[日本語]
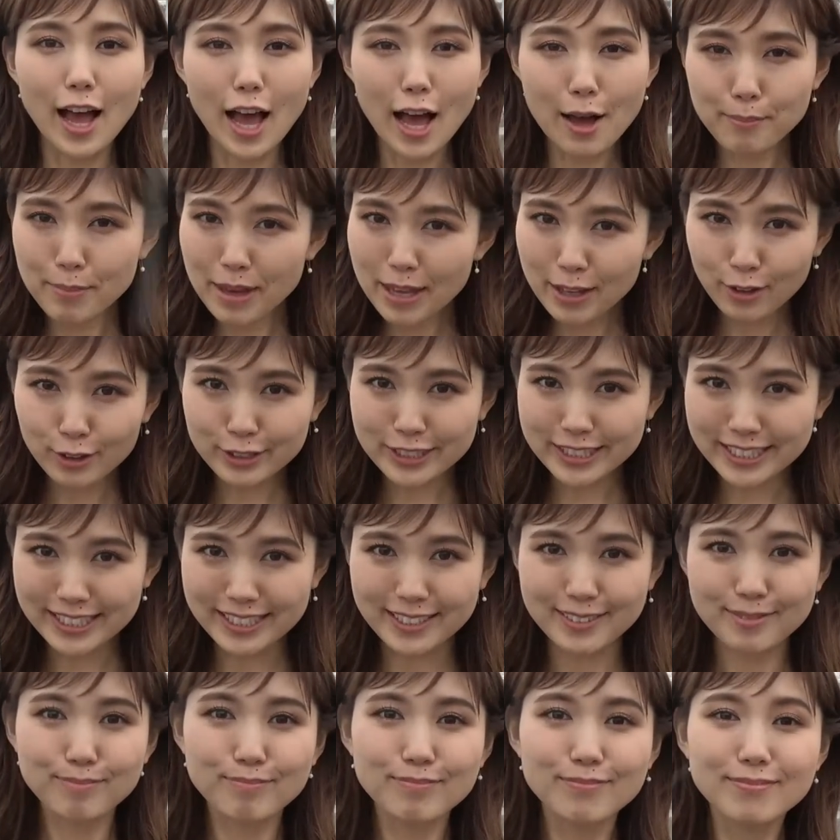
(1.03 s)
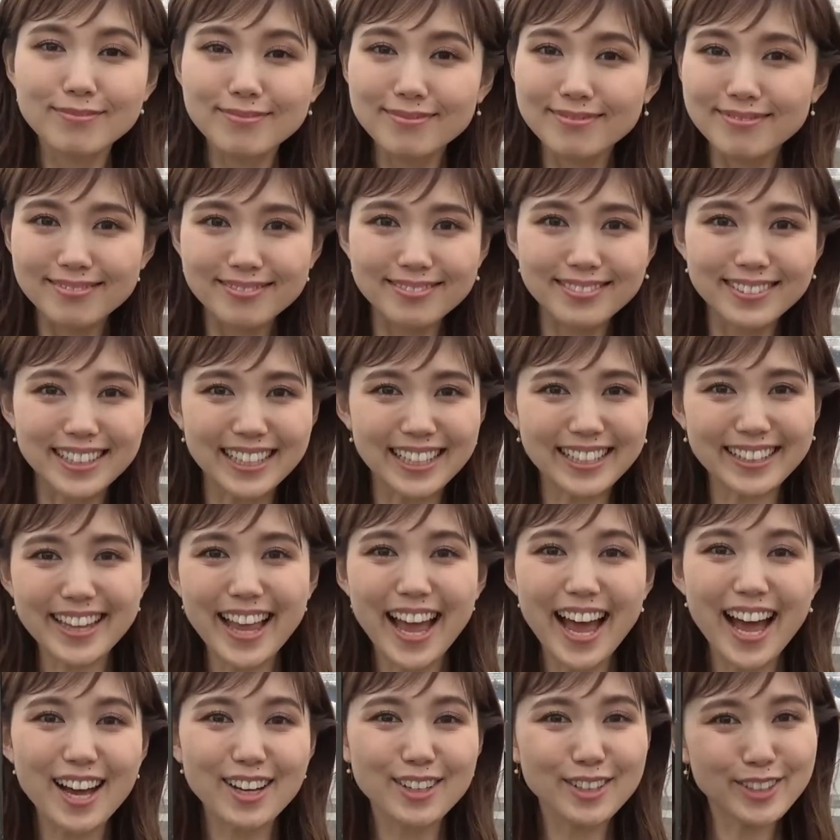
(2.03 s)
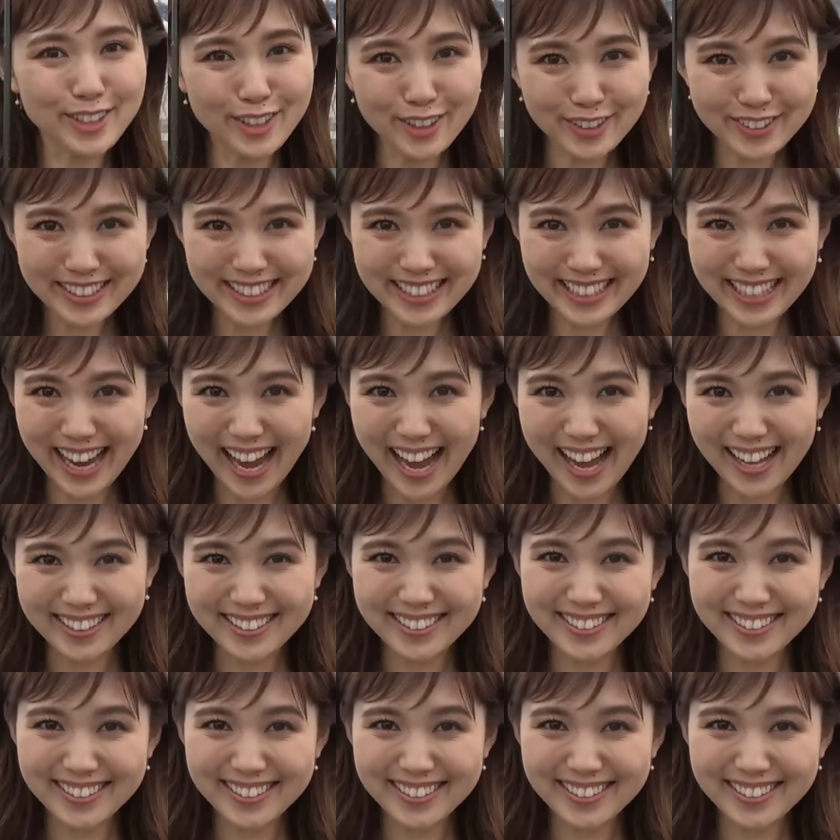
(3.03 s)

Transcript: 雨のちギターフロンティア